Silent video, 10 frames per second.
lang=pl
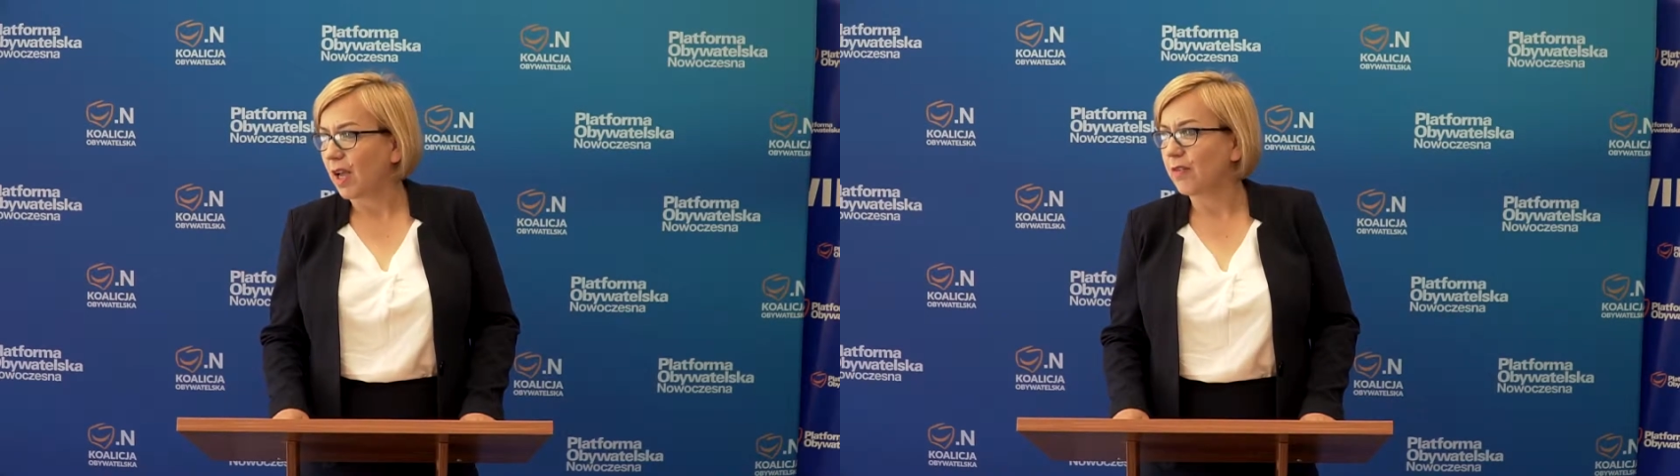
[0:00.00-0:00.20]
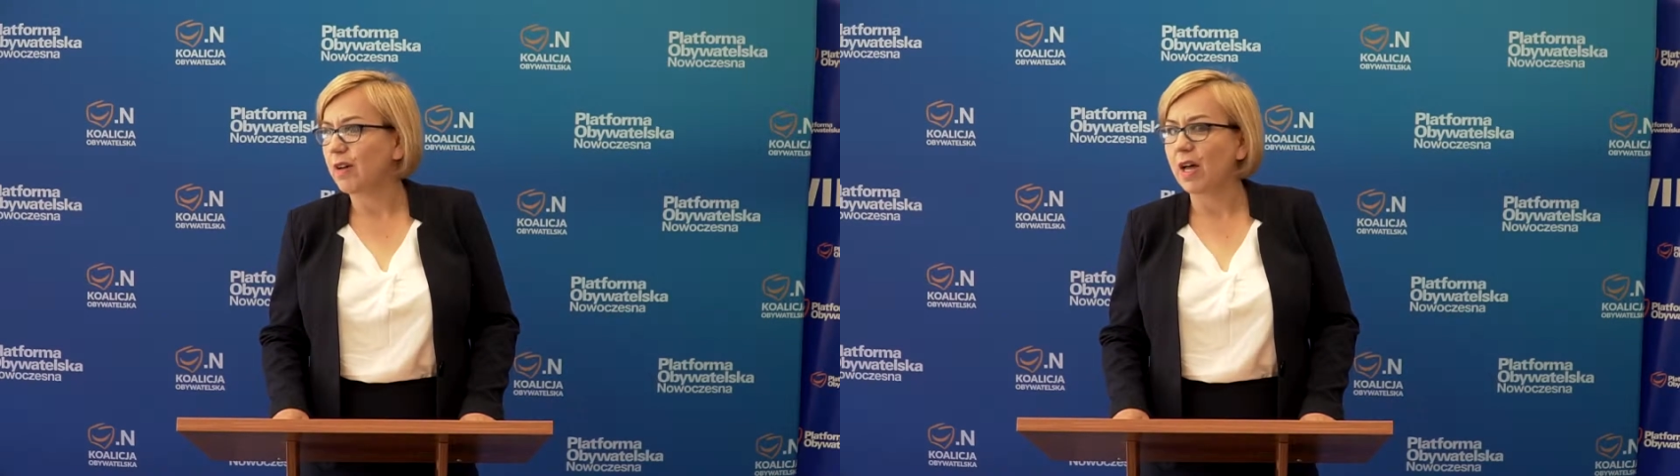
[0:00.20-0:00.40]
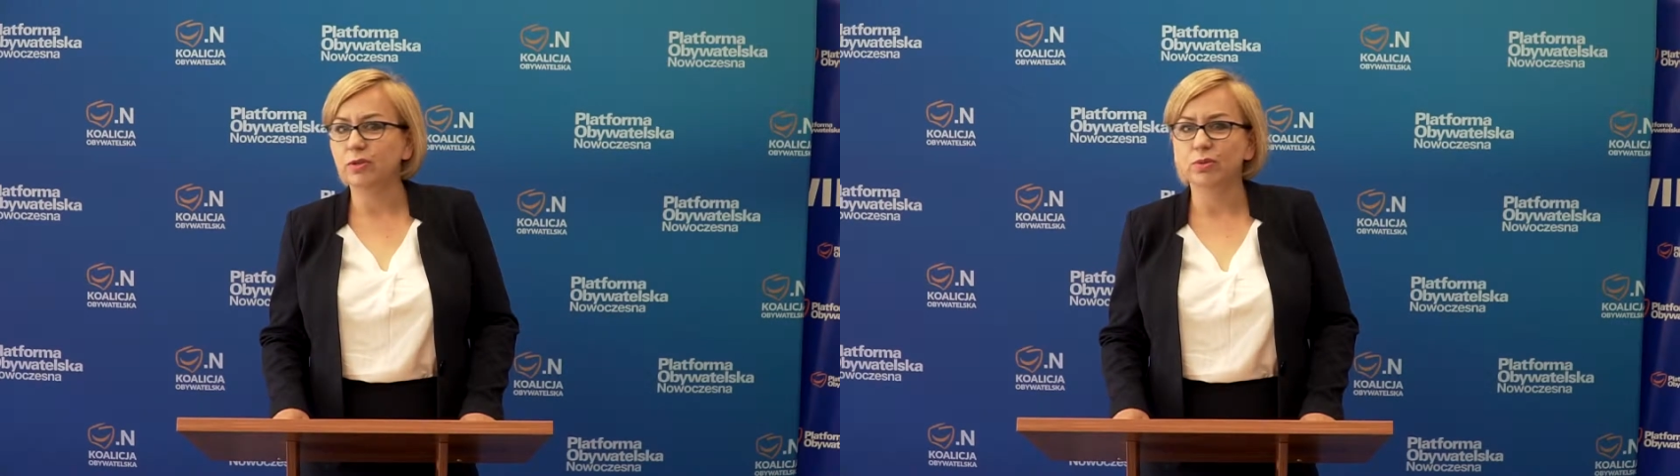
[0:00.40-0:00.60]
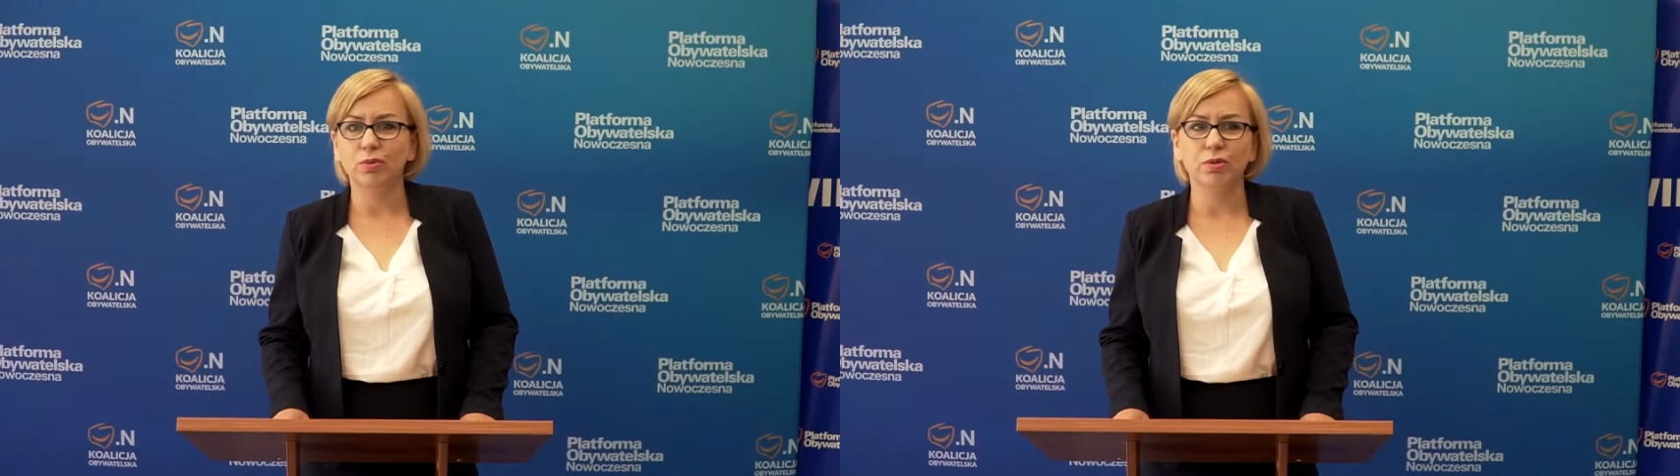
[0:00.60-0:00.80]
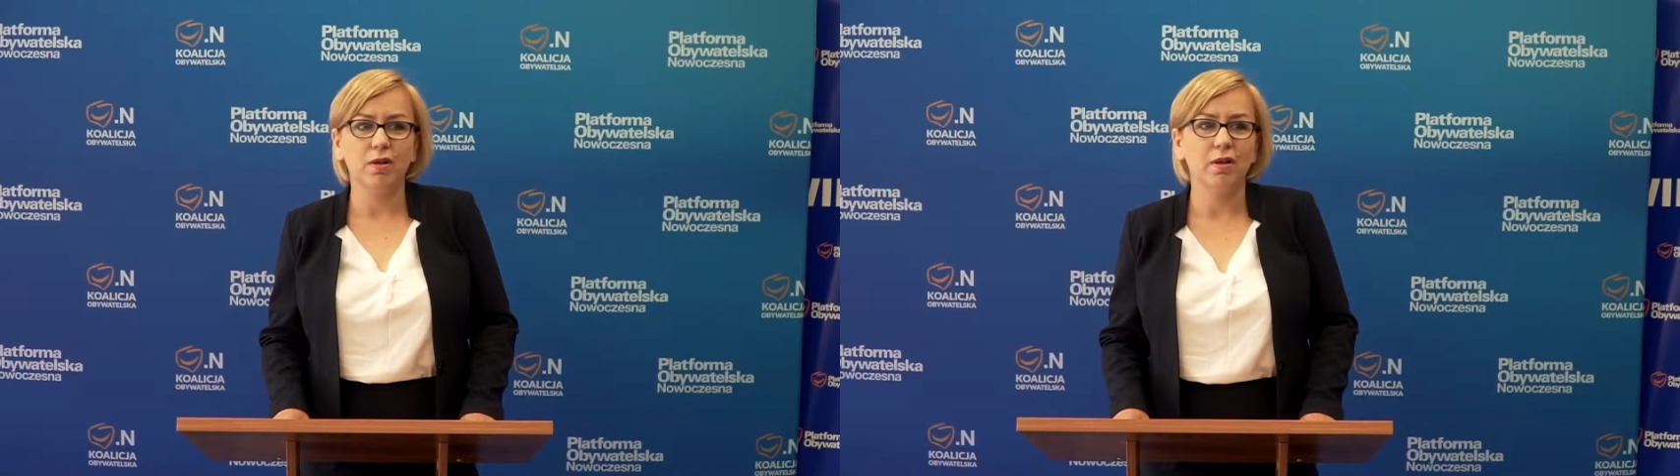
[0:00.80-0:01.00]

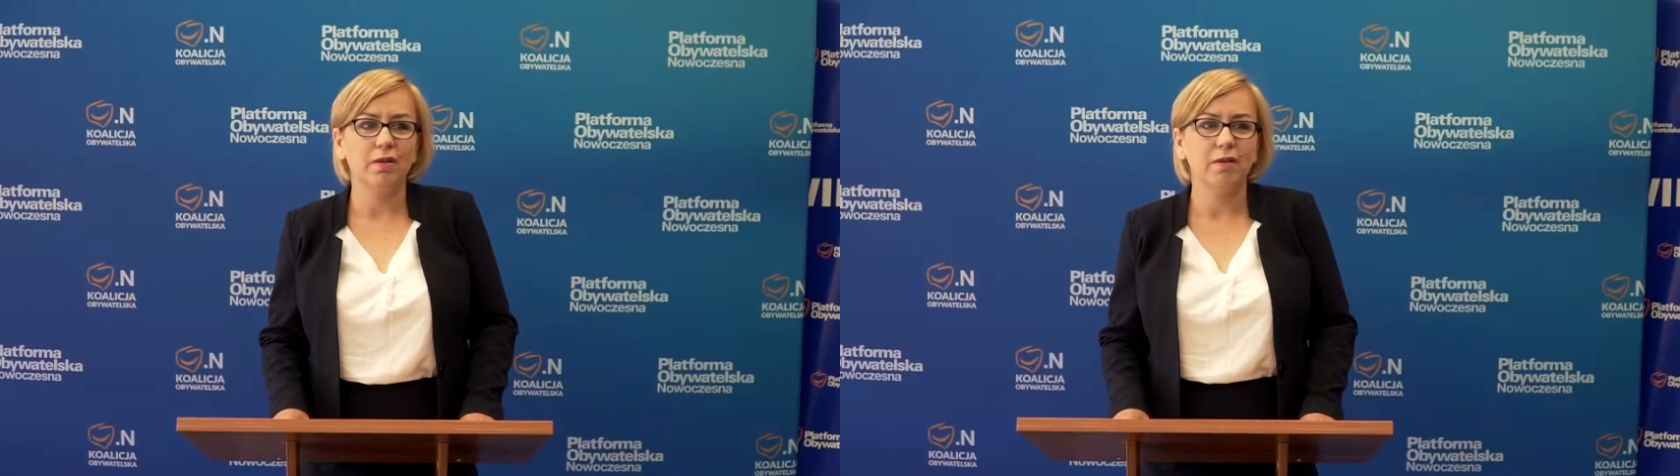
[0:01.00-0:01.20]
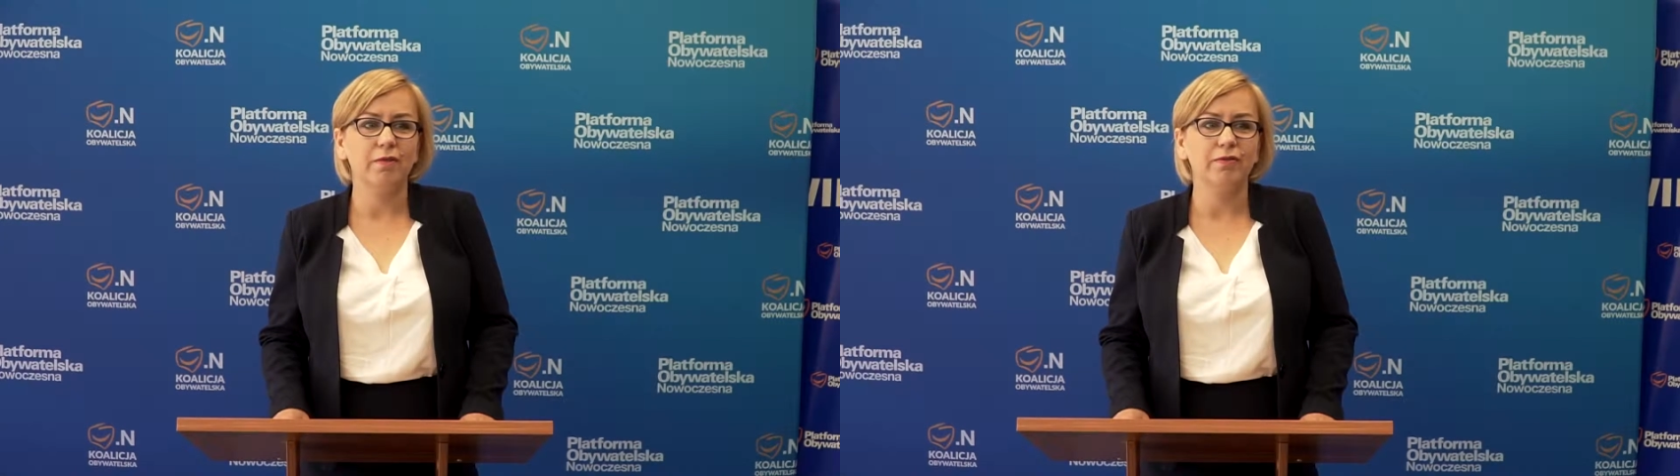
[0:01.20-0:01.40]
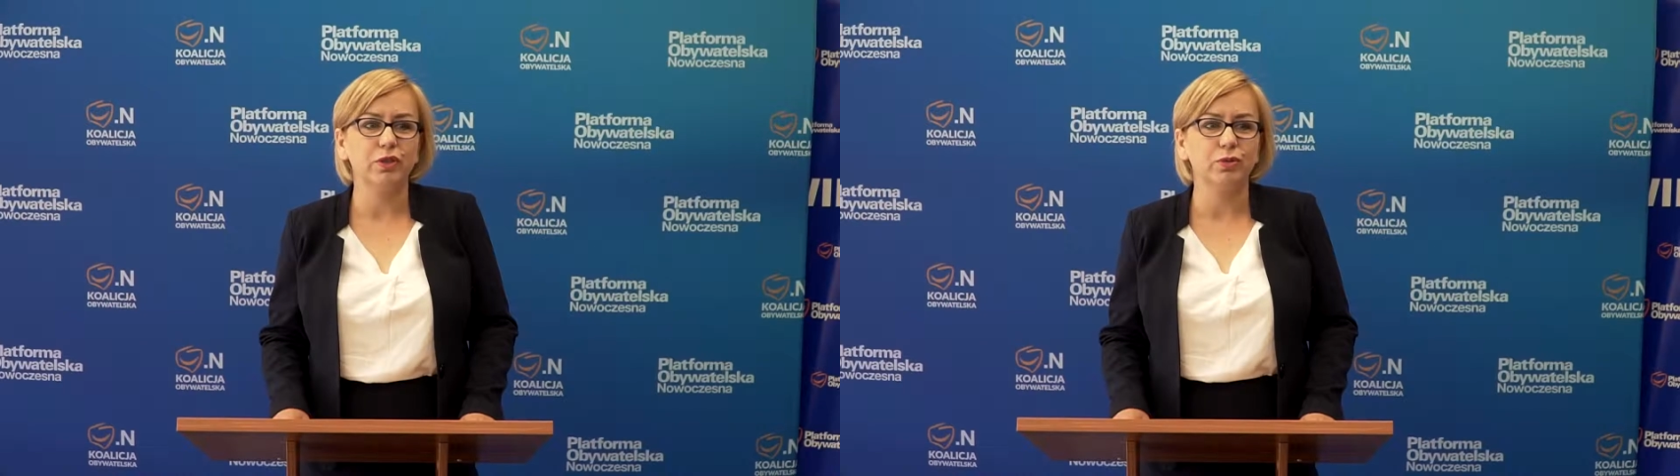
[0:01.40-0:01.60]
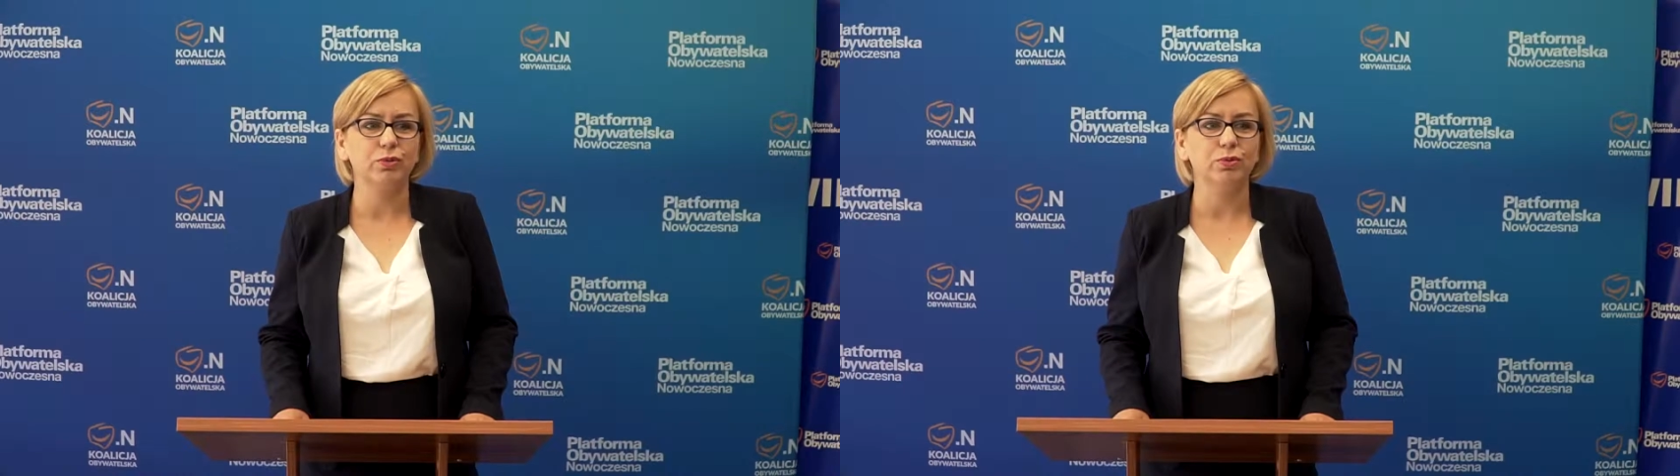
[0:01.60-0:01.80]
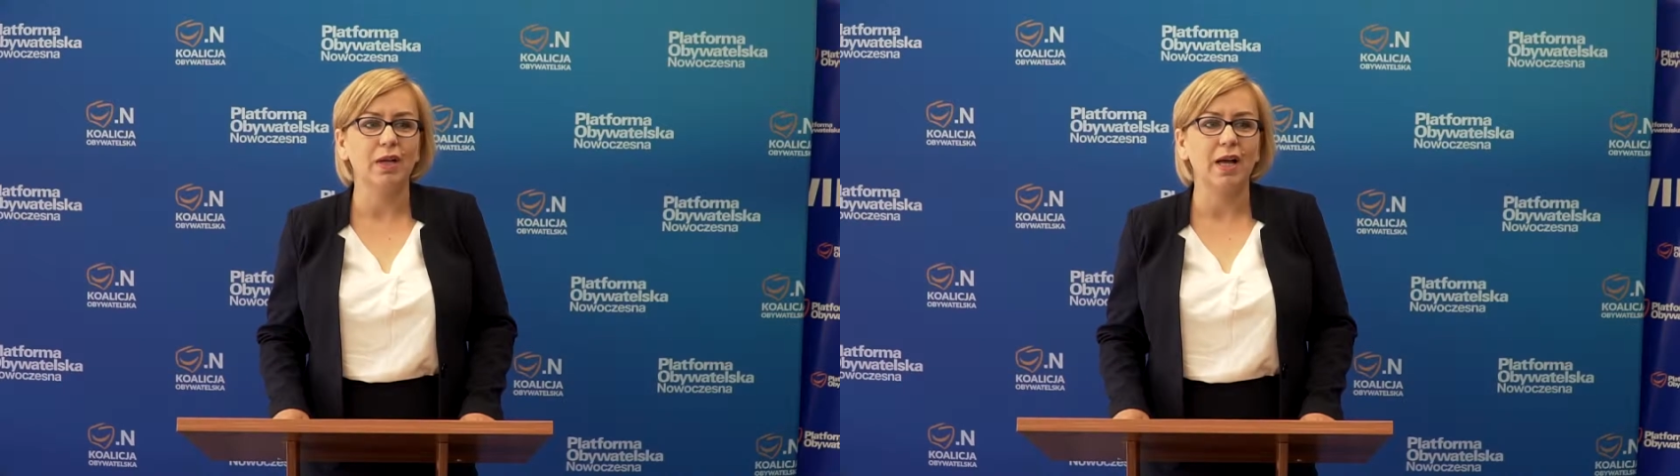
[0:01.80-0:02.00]
awantur e, w
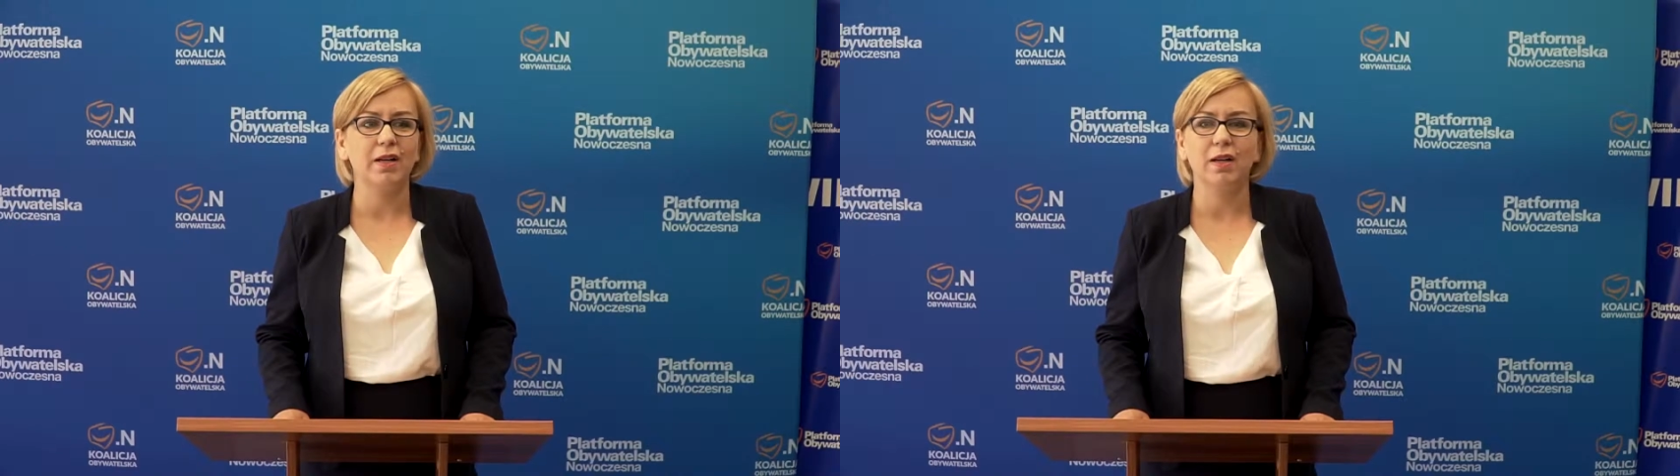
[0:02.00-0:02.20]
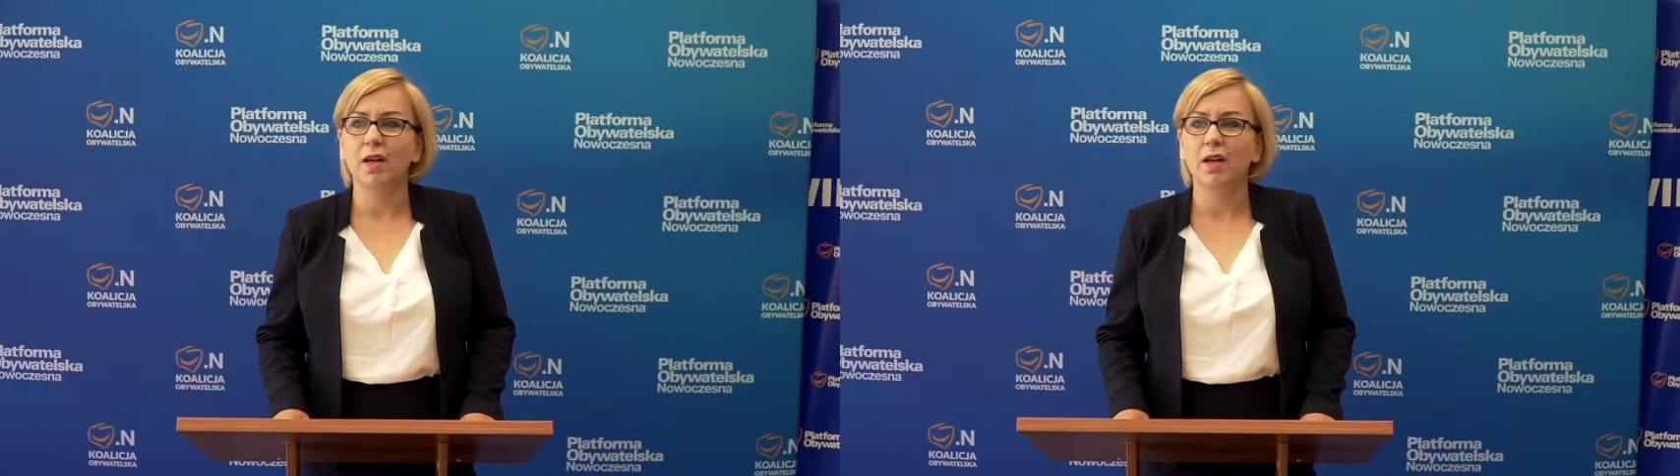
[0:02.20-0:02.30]
strukturach